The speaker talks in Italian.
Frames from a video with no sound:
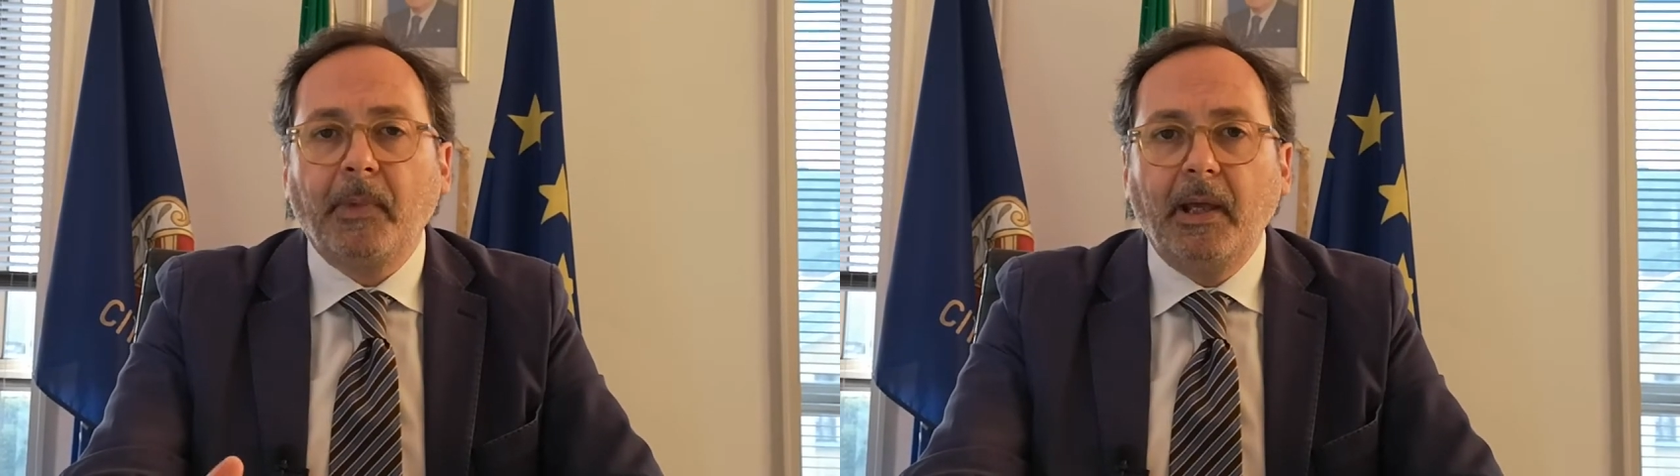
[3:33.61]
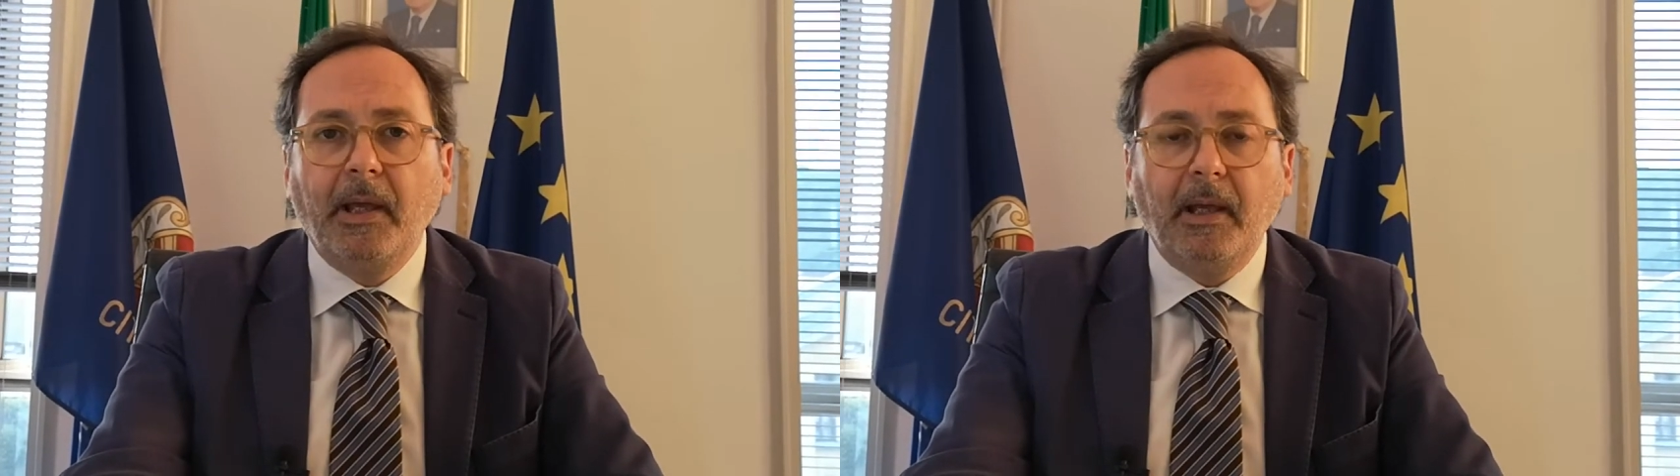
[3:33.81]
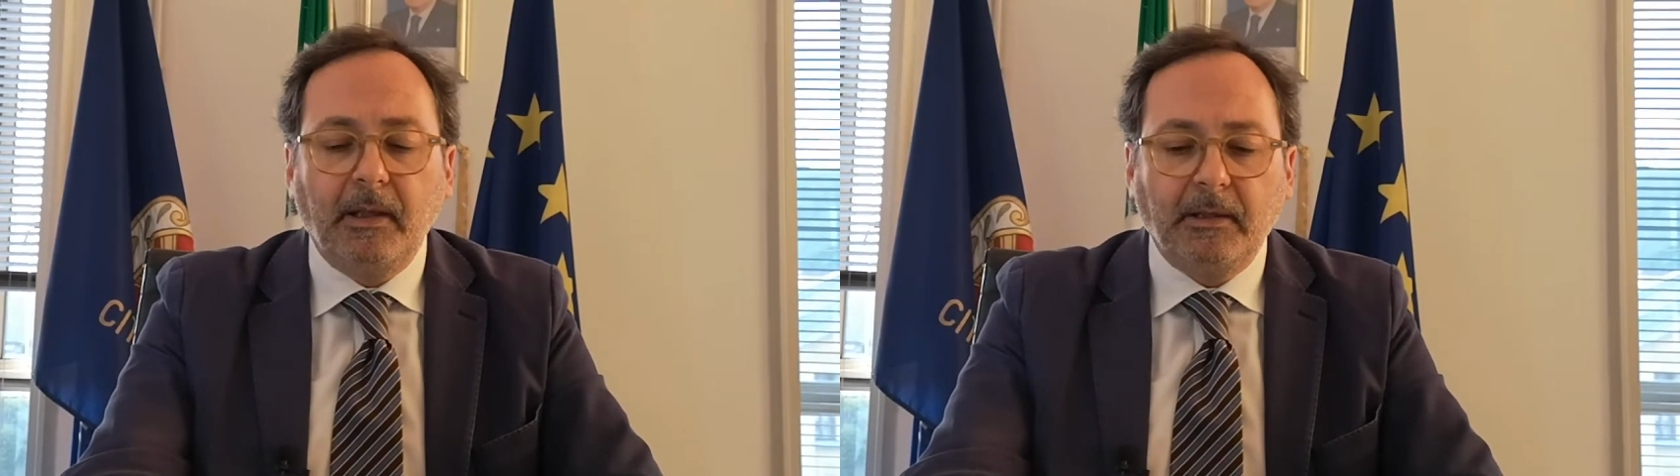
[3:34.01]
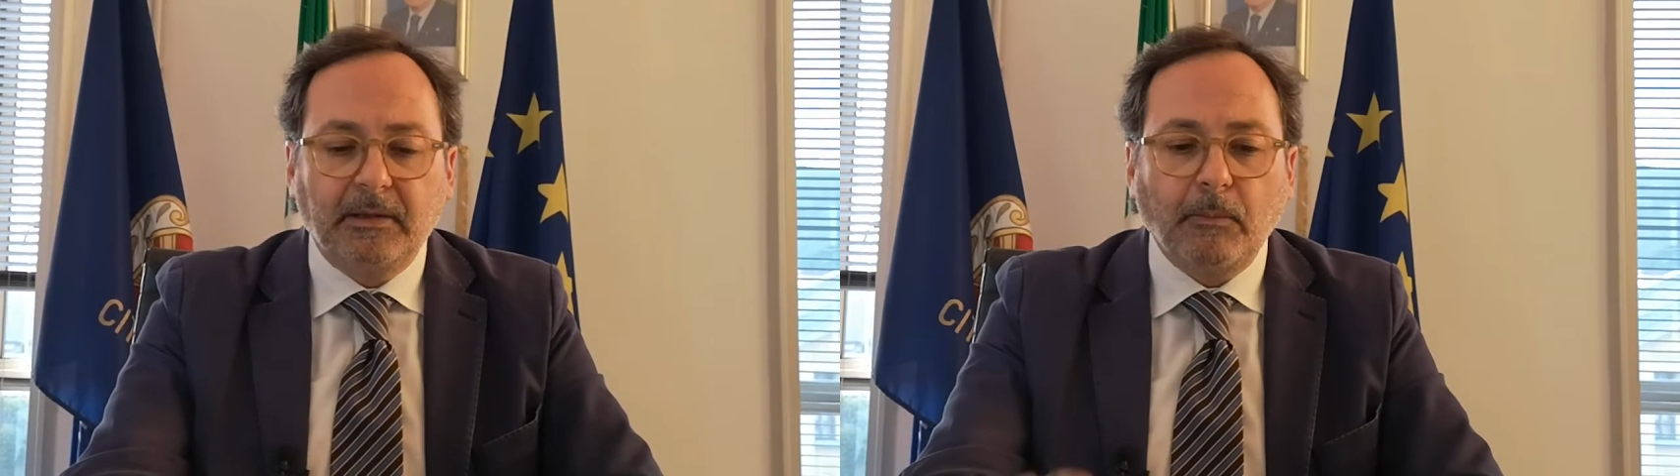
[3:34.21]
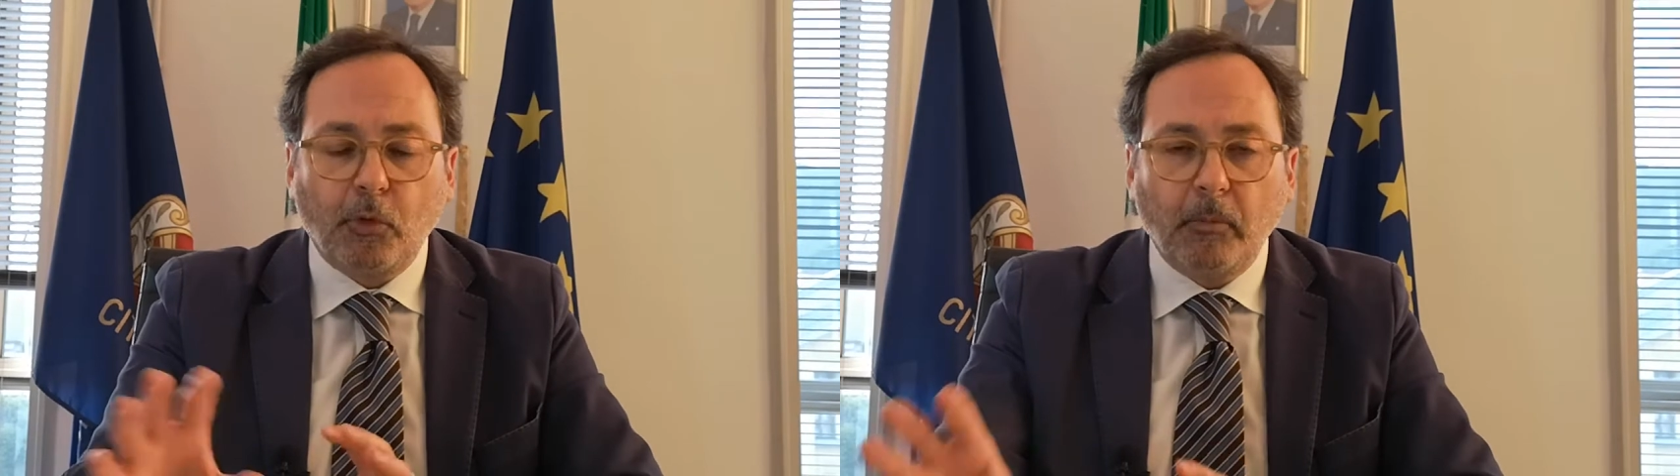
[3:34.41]
e eh,
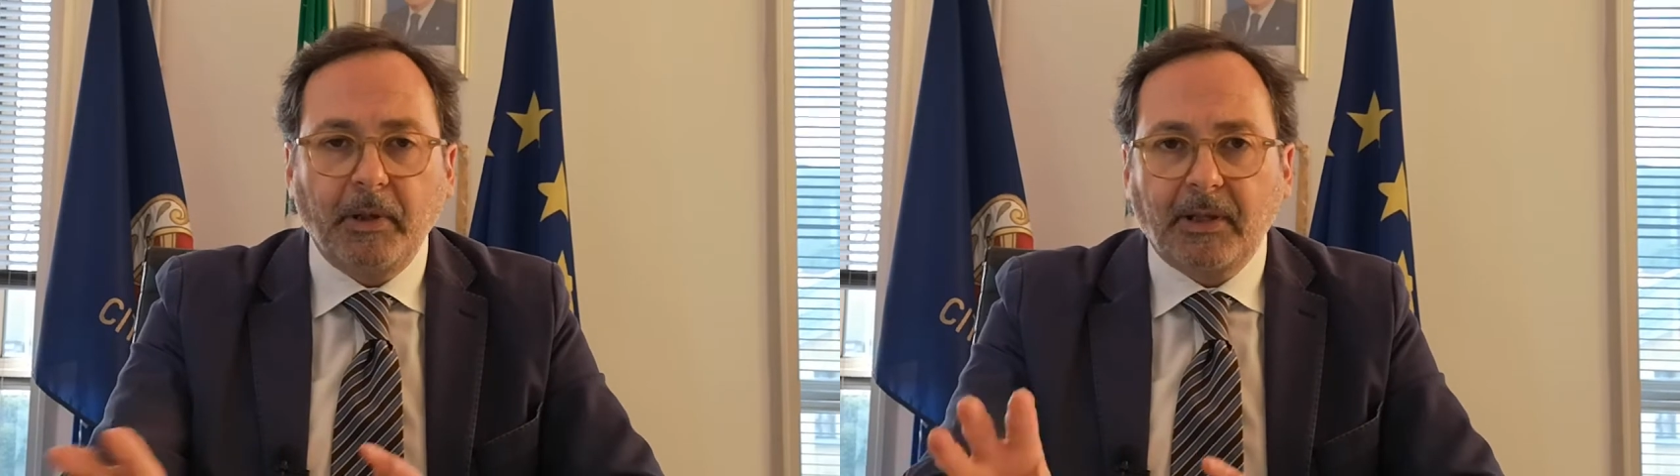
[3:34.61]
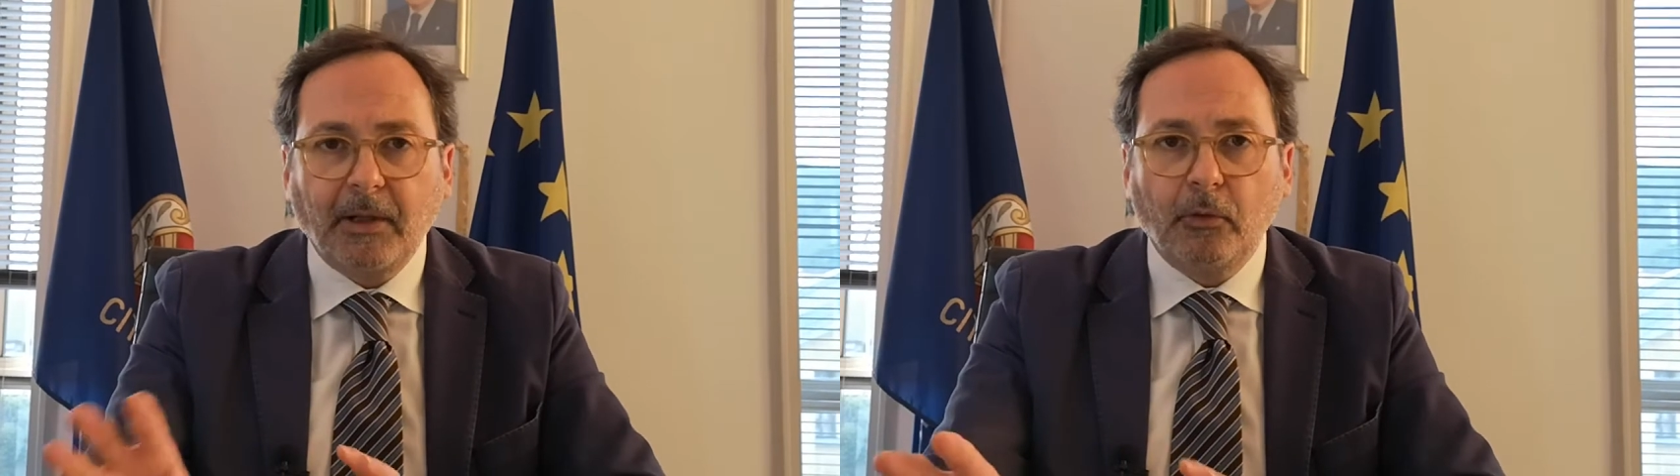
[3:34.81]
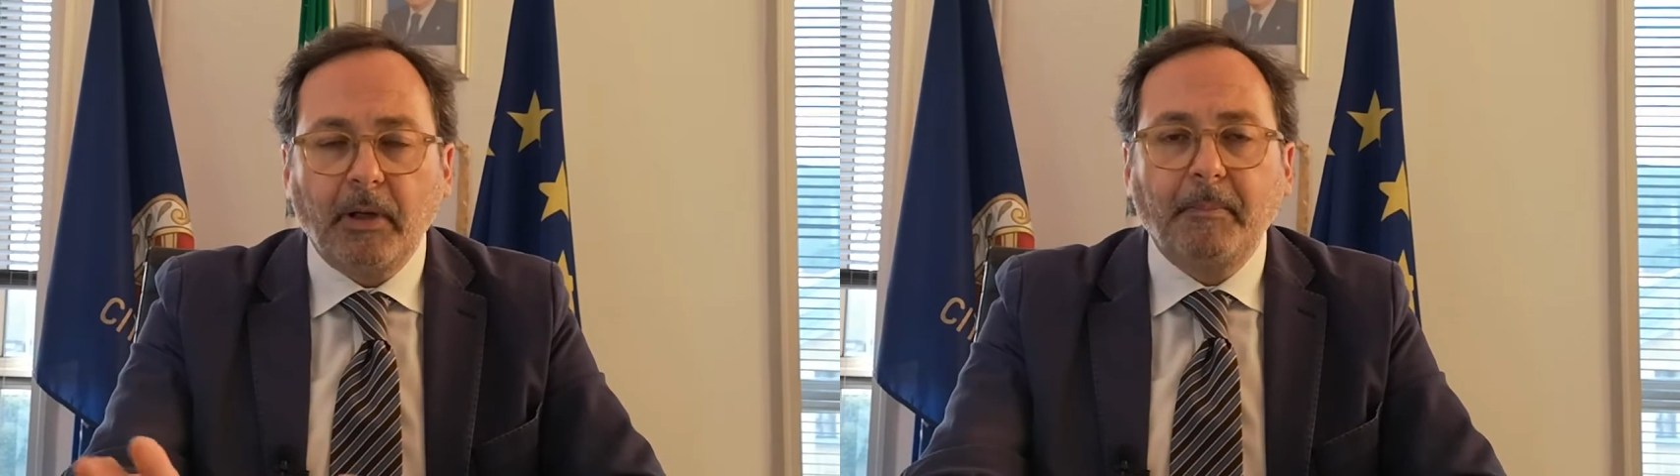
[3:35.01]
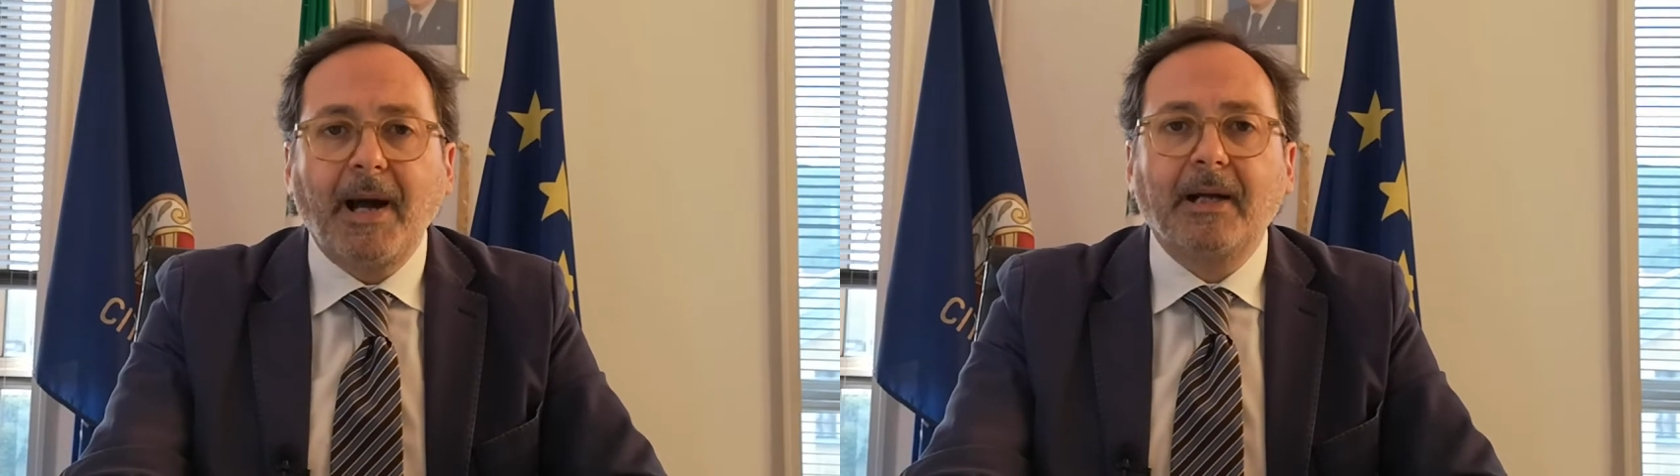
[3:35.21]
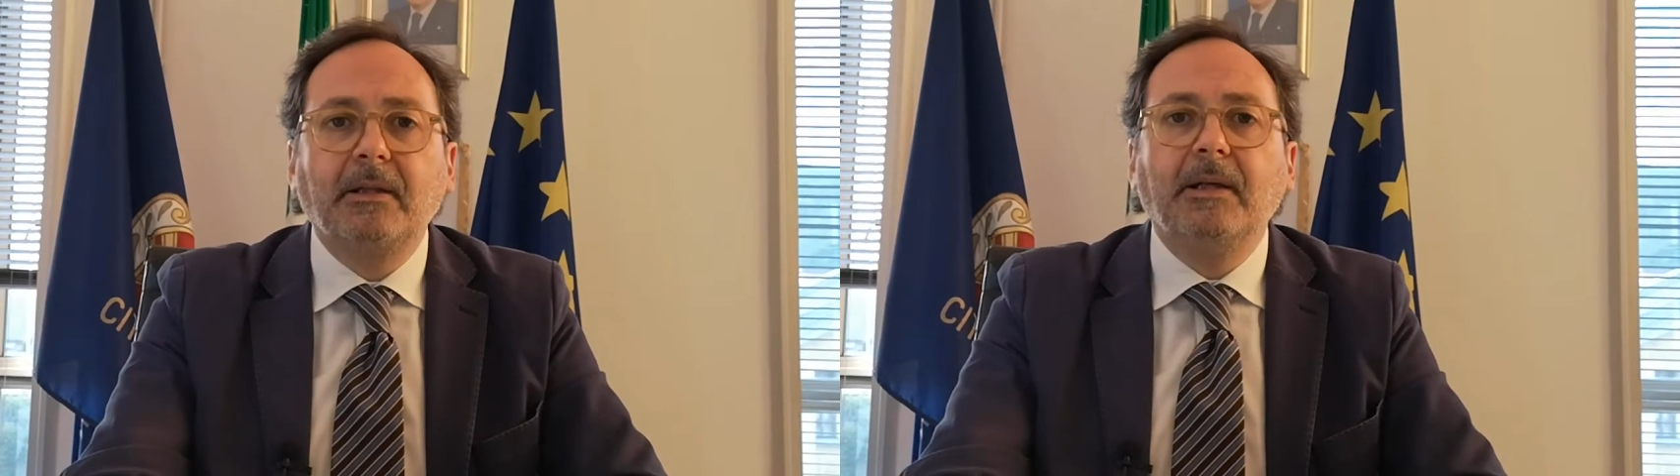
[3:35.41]
stiamo completando le
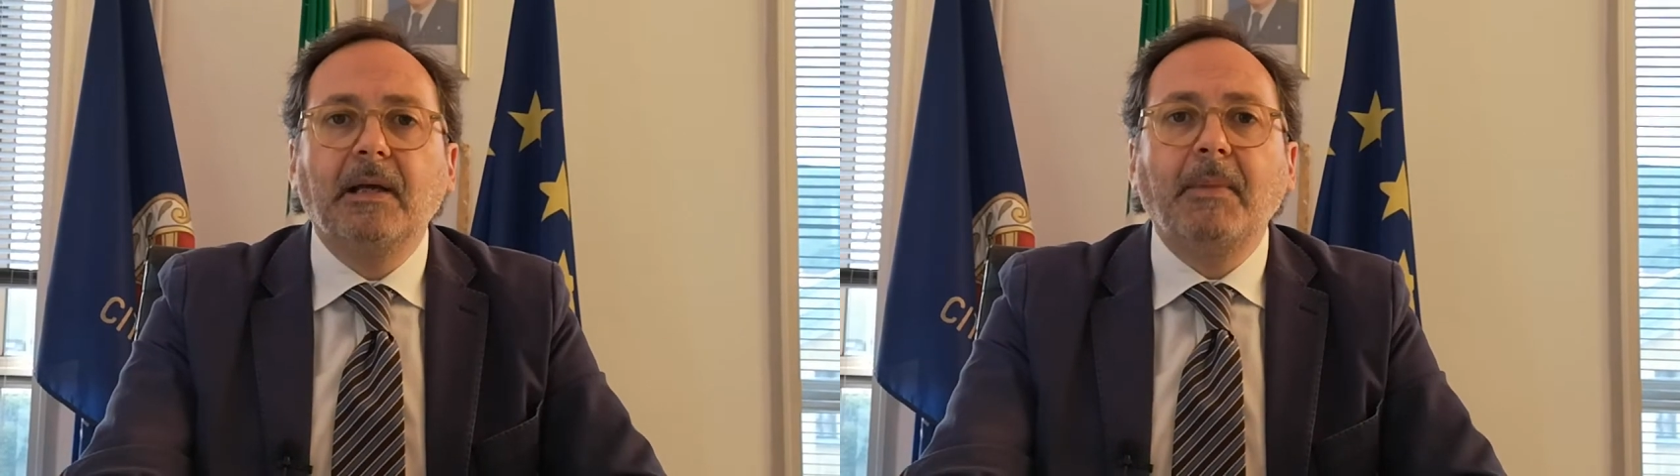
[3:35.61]
parti che